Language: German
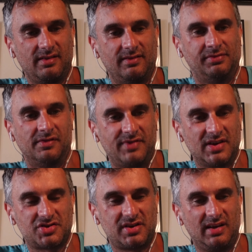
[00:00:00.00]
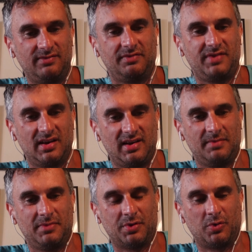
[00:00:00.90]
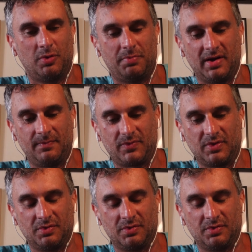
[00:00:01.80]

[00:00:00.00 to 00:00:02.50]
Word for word: wo wir stehen, wo wir leben in Europa